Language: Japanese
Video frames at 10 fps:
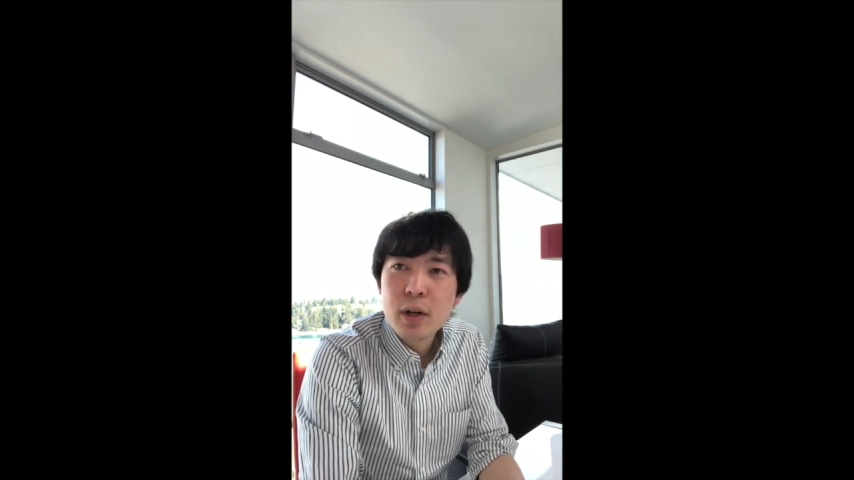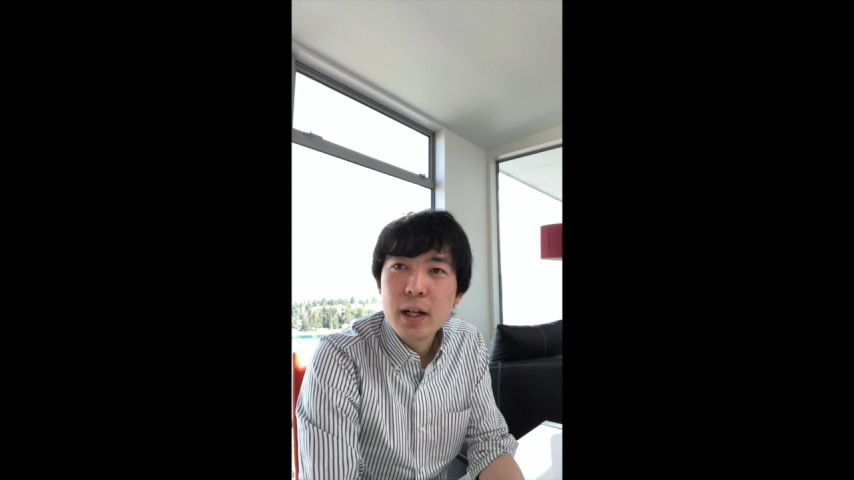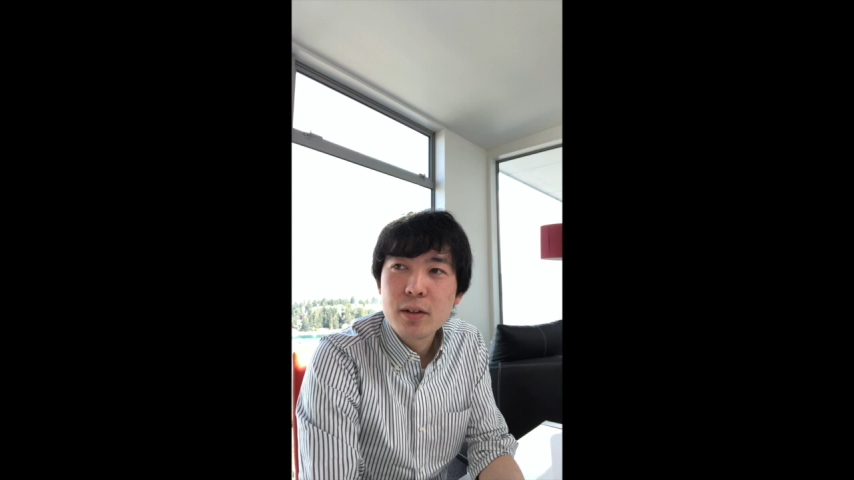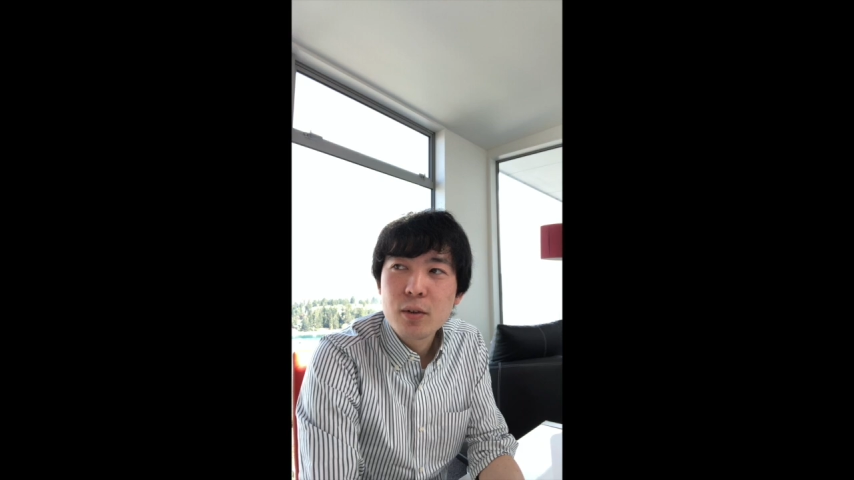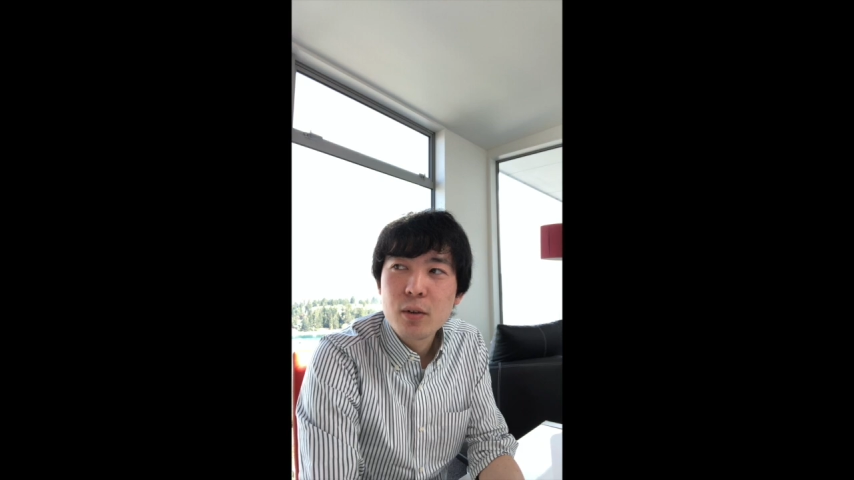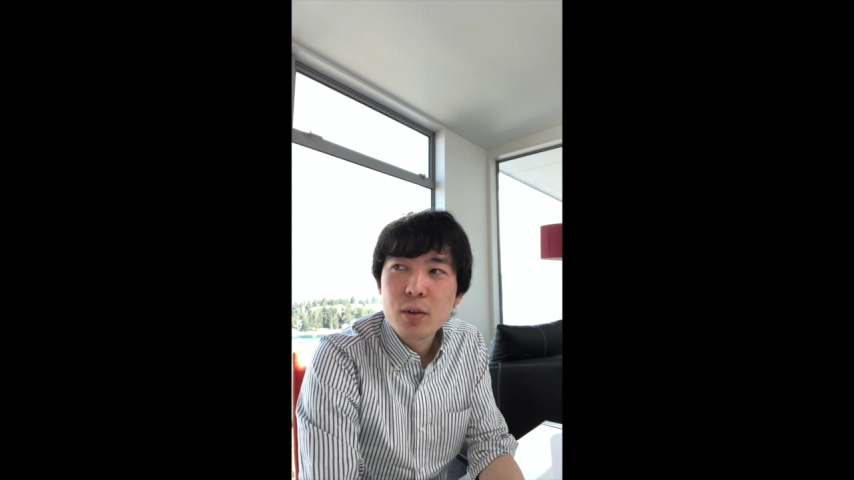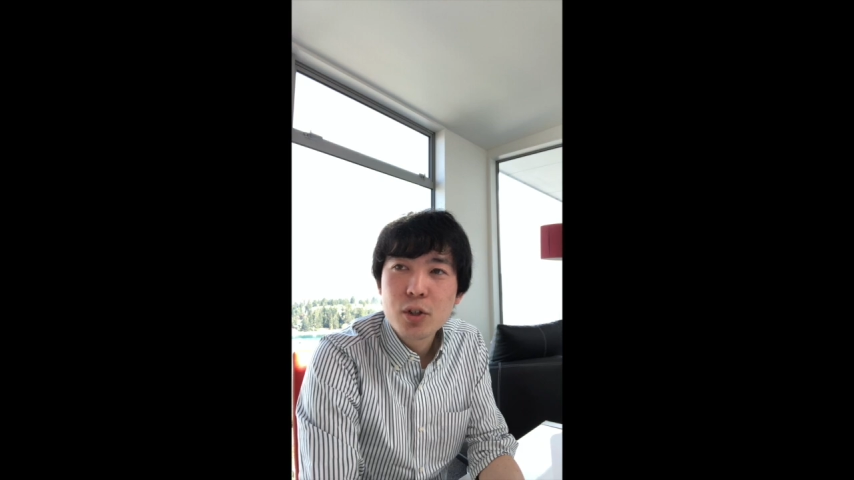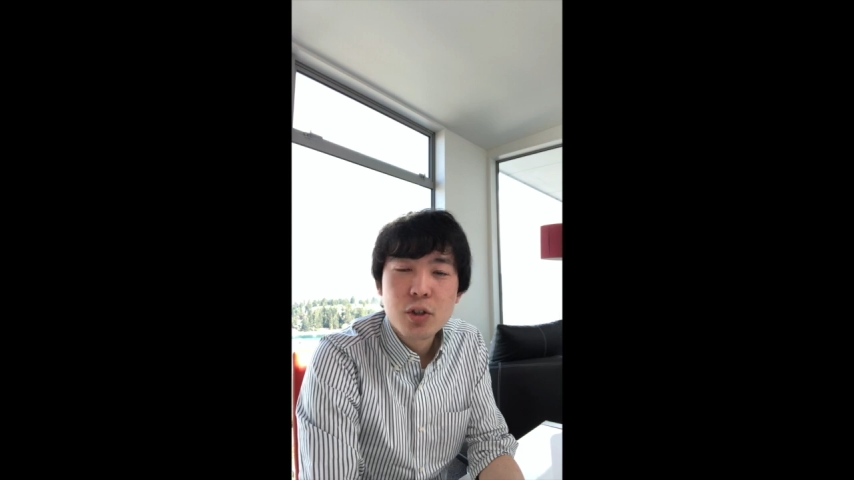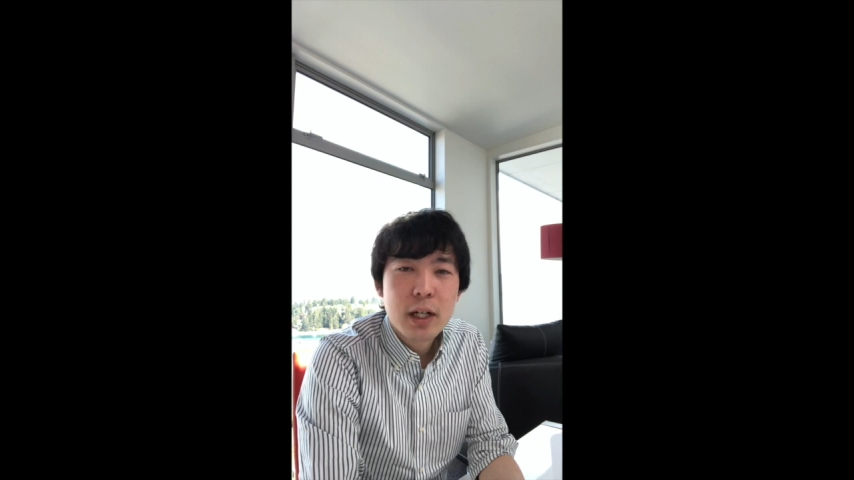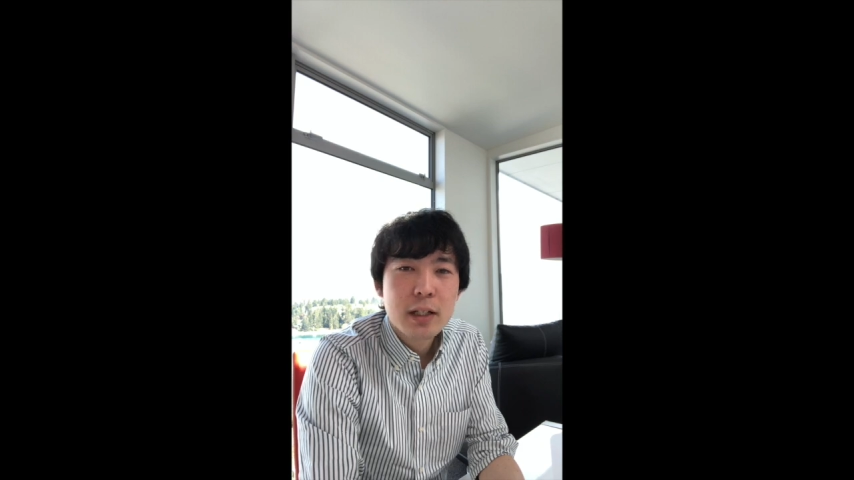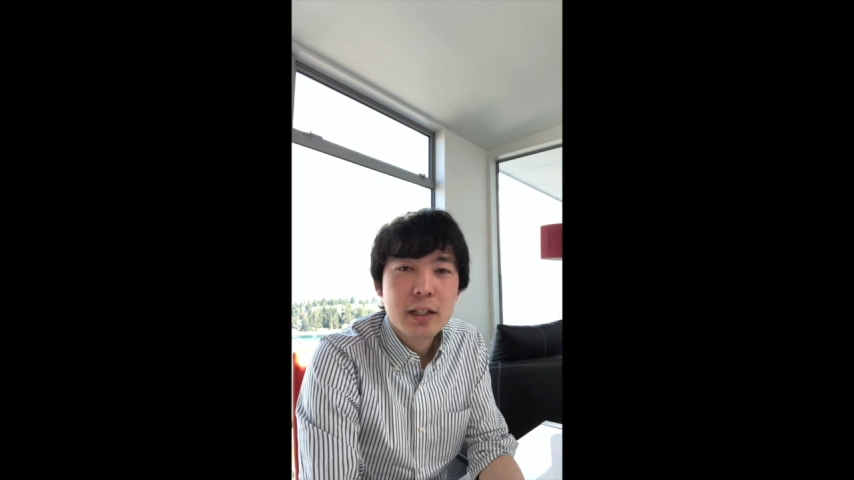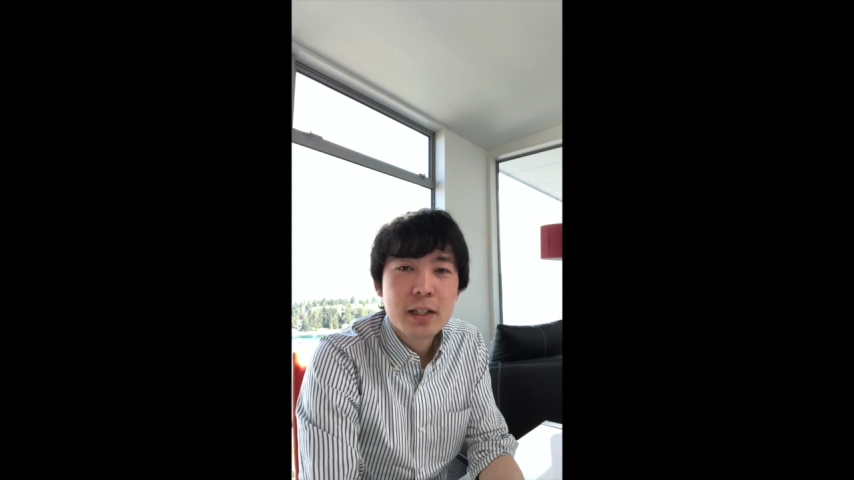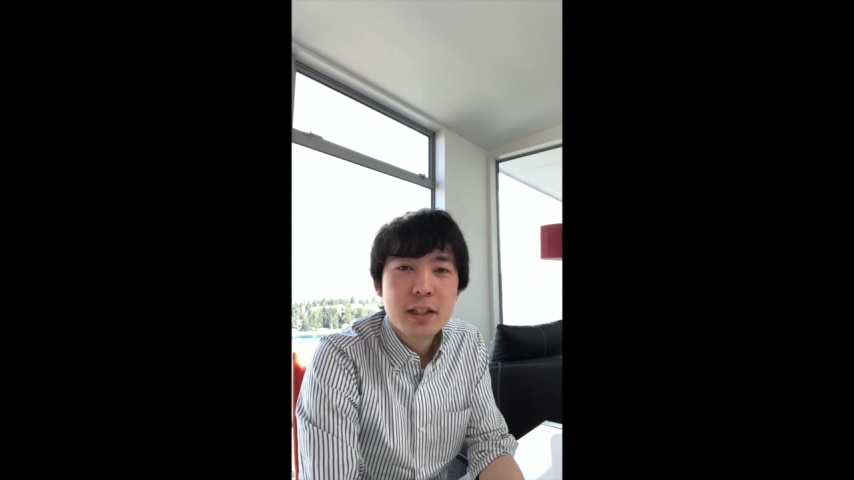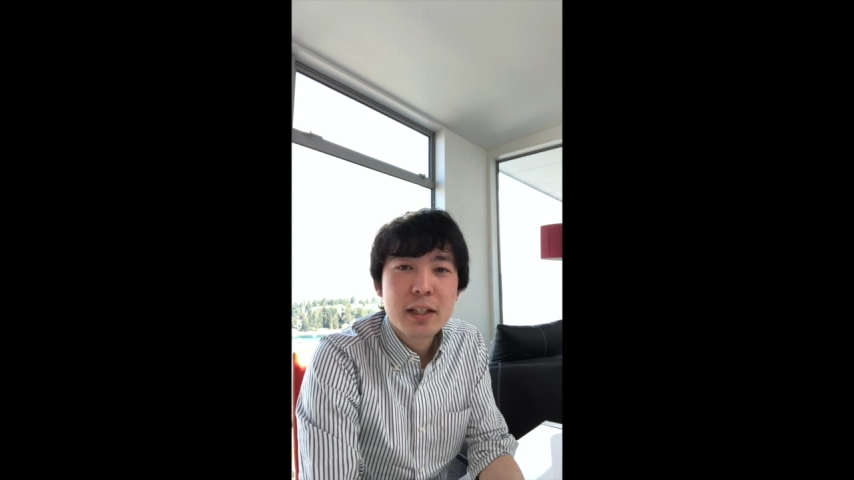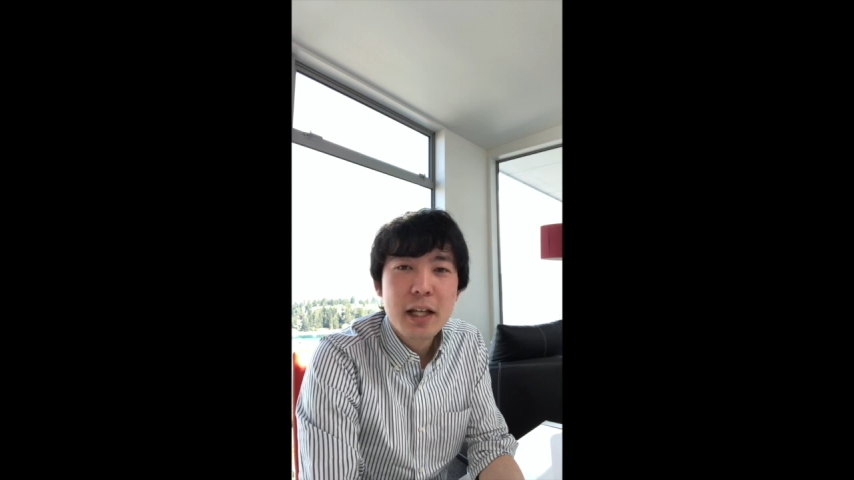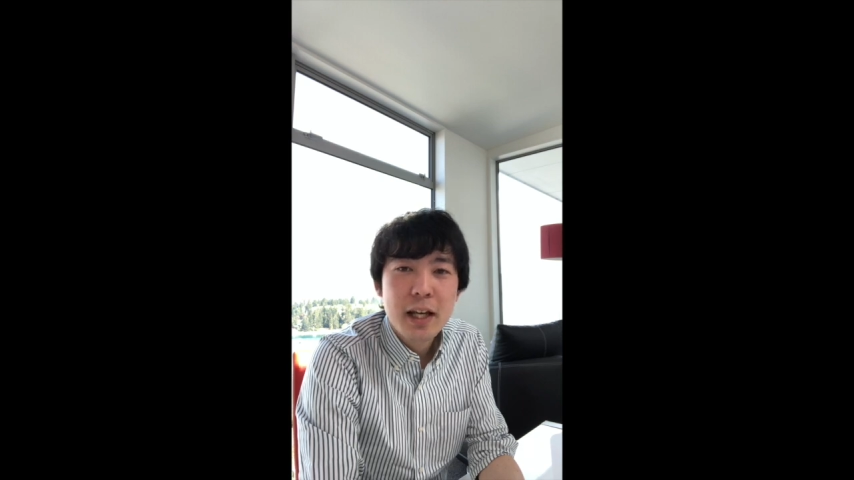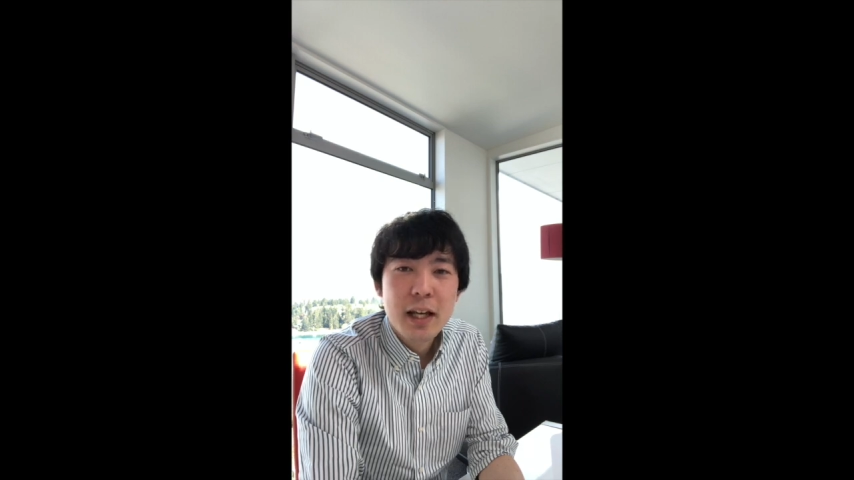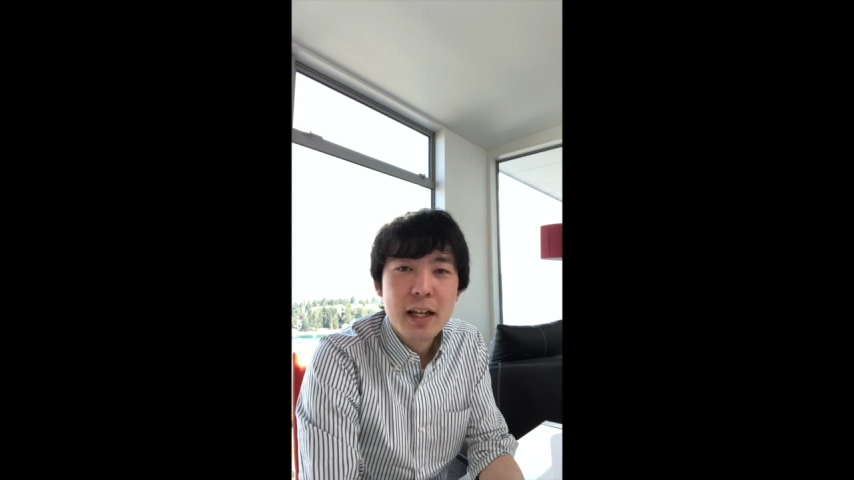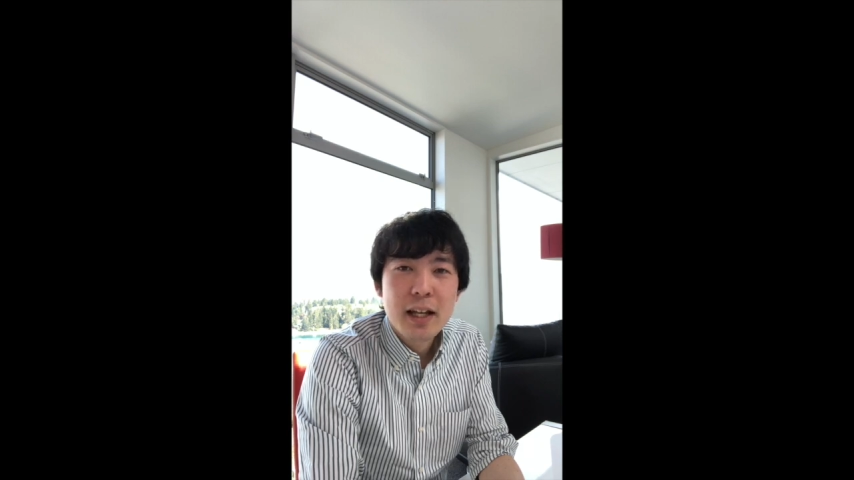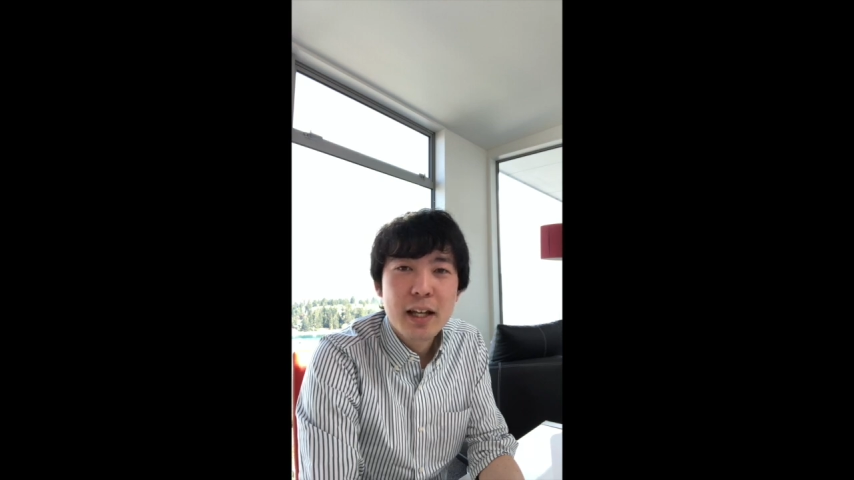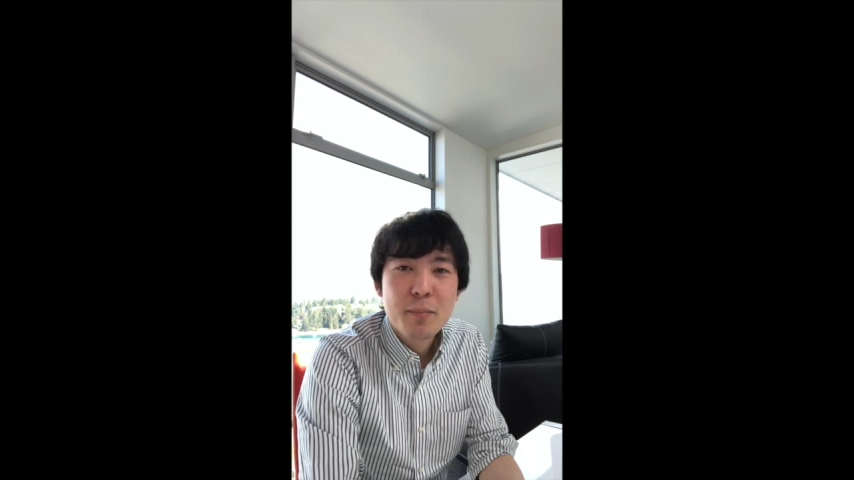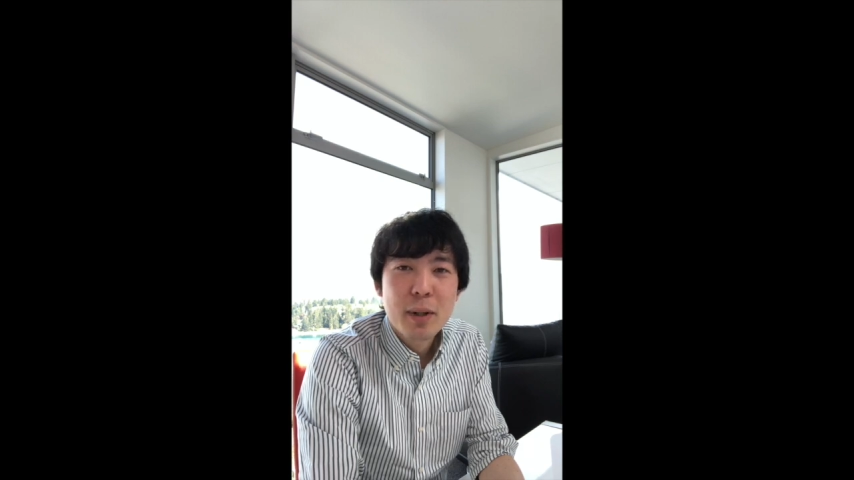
えーと、と図書館に行って、